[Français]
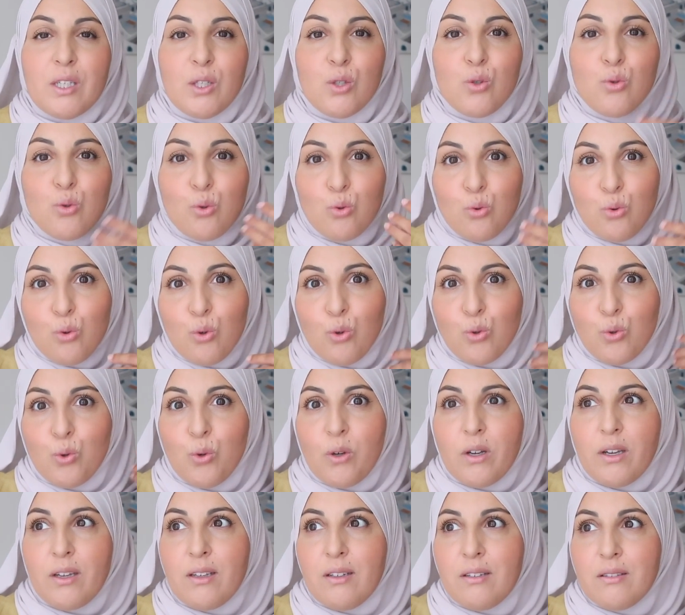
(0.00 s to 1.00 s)
Et surtout quand on
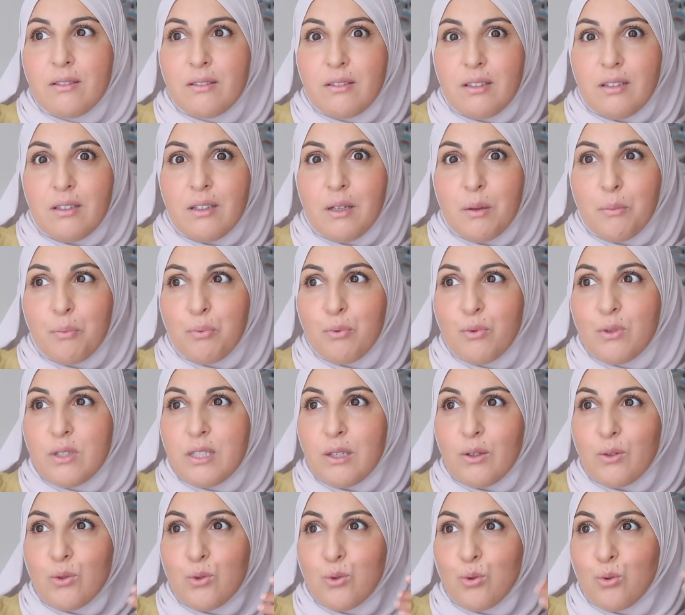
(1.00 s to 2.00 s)
réentend un peu,
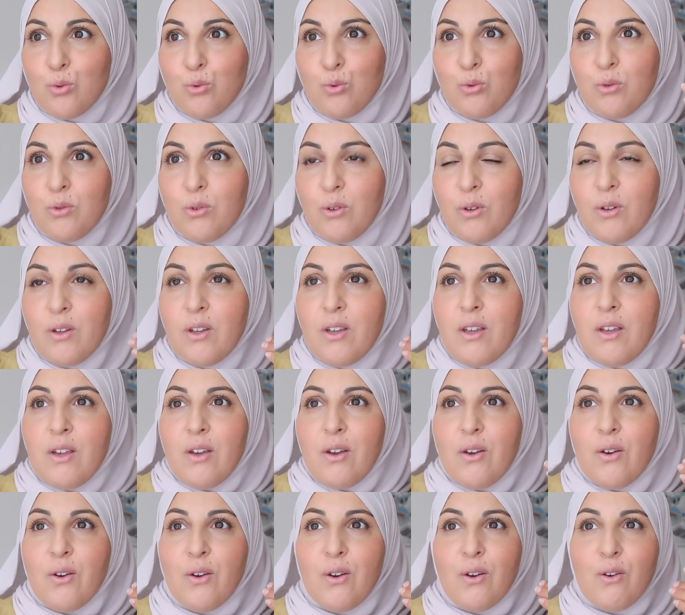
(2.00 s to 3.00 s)
surtout
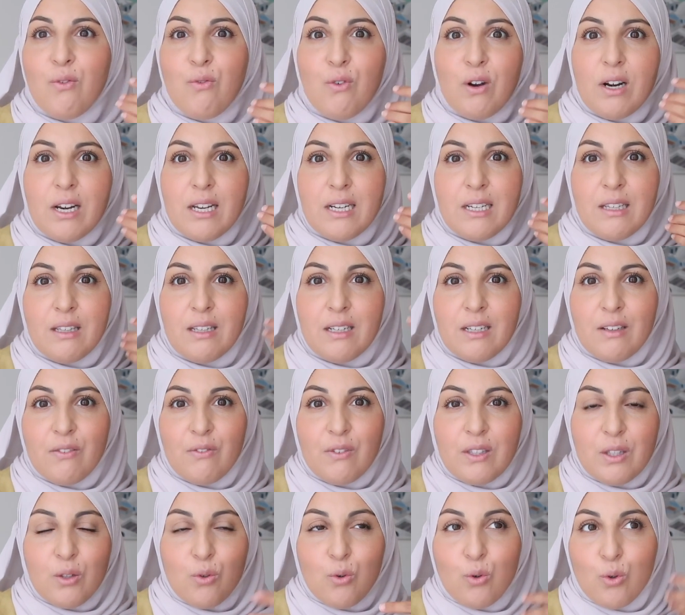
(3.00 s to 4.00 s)
euh, voilà les,
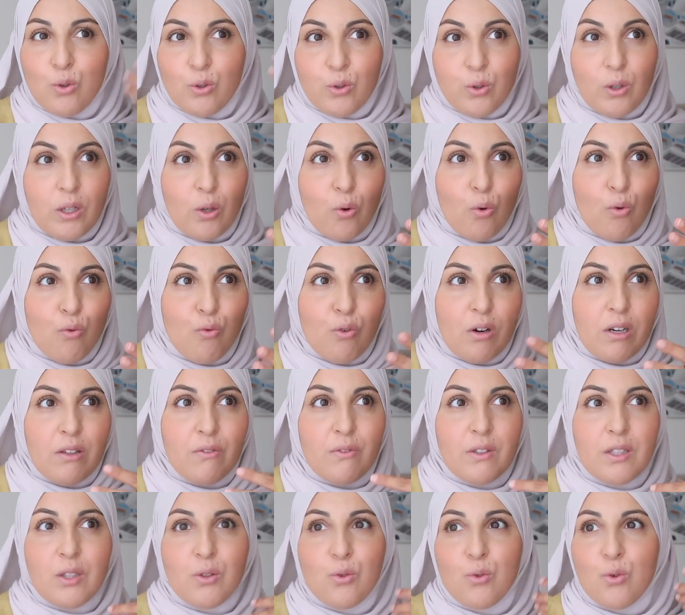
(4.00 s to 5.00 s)
vidéos, quand on les revoit les
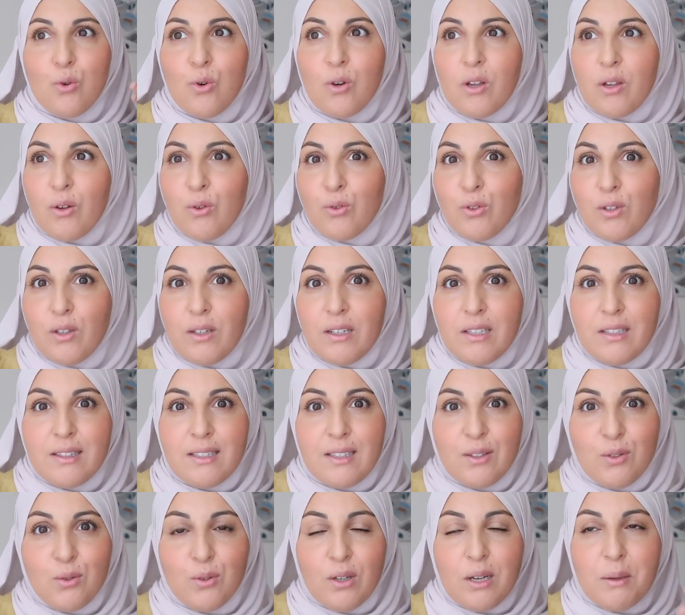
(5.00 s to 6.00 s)
vidéos, on réentend la
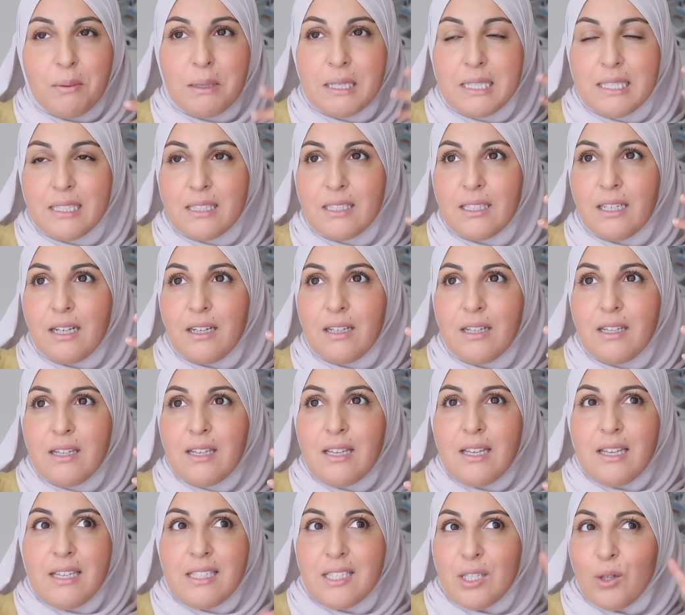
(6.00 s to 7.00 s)
veine de lava, etc.
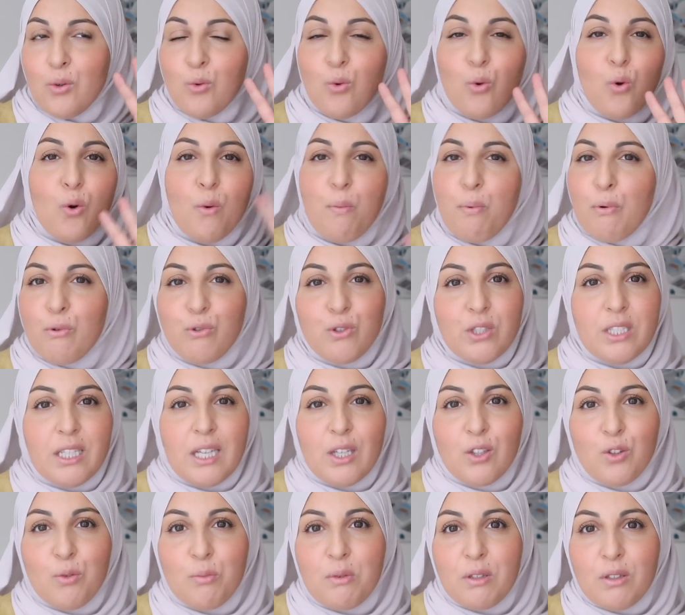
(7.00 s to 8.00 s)
Ça nous replonge
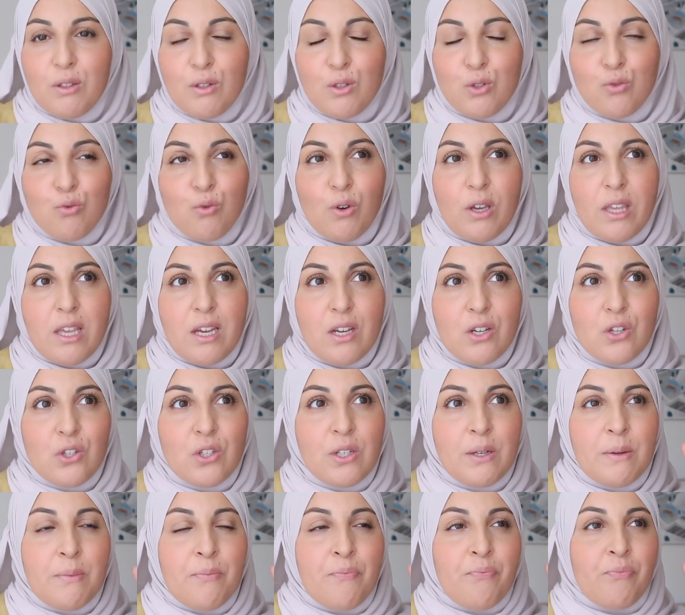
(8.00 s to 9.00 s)
directement dans ce
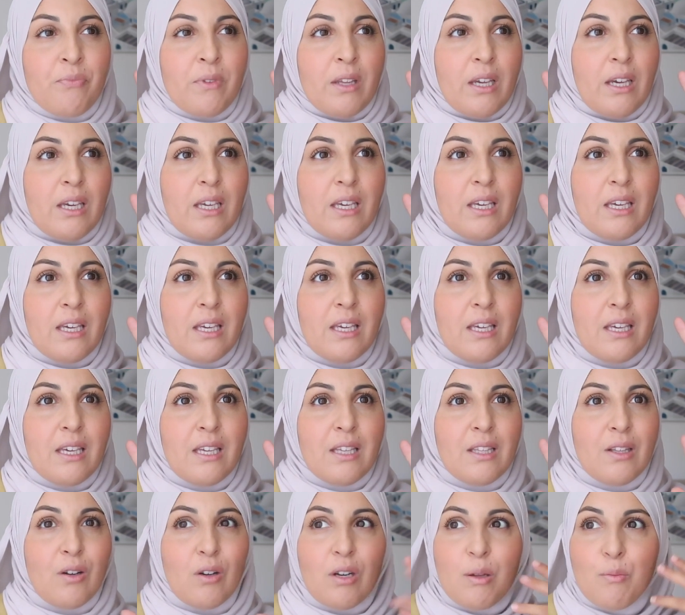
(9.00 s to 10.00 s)
voyage.
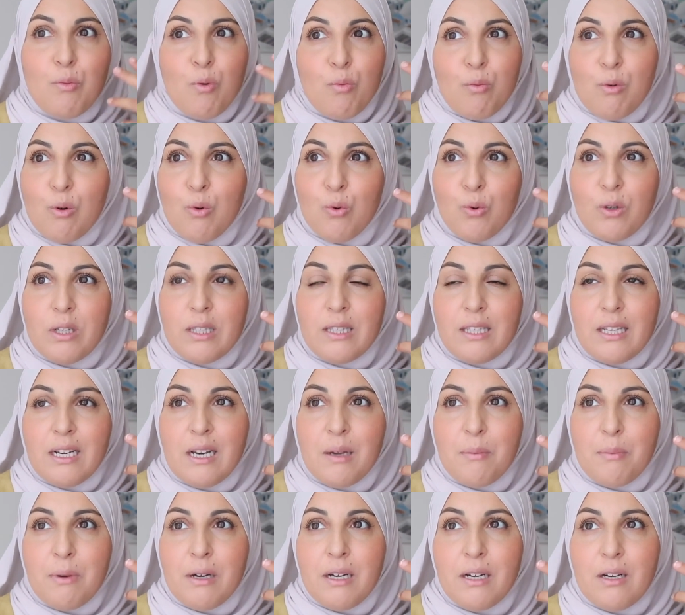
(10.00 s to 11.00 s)
Et dans les moments où on était
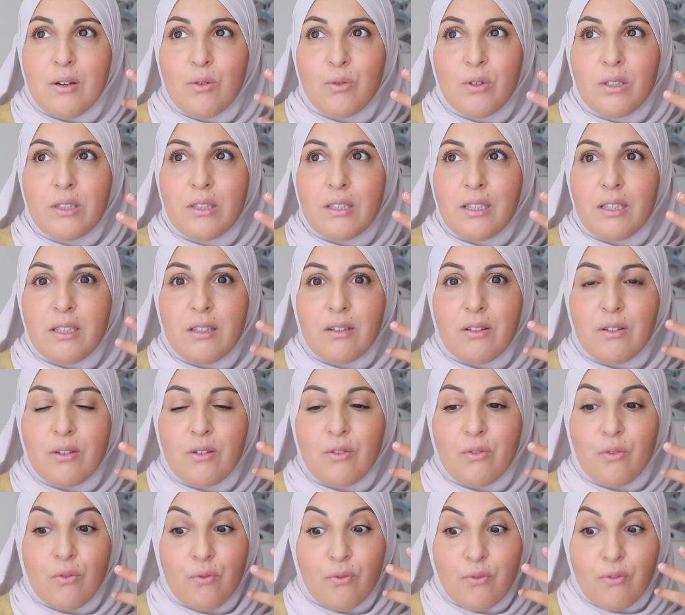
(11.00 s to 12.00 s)
là-bas, on était
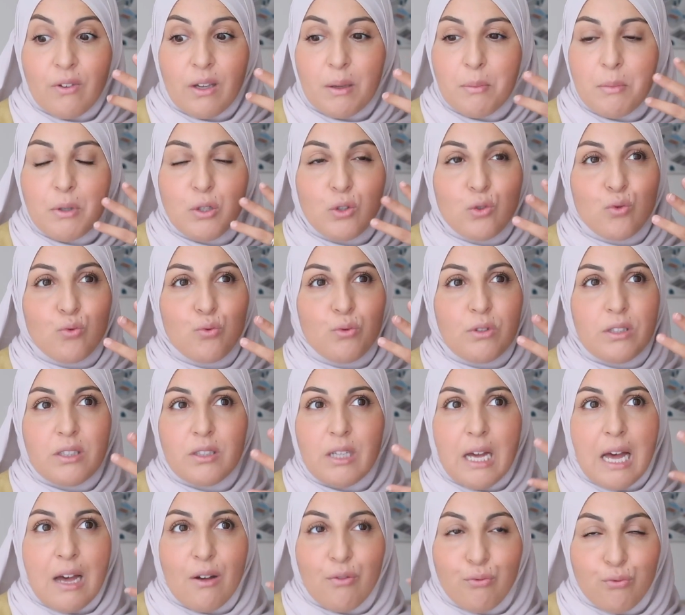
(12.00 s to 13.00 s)
vraiment, je vous dis,
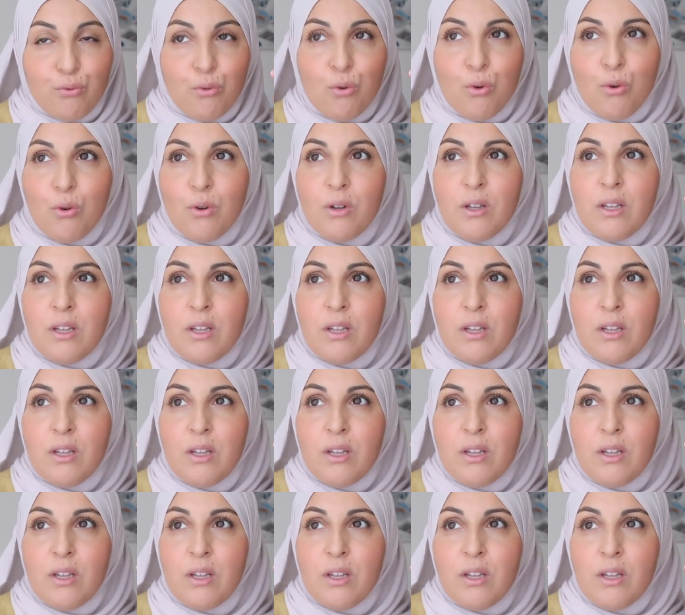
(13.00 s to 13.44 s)
à fond.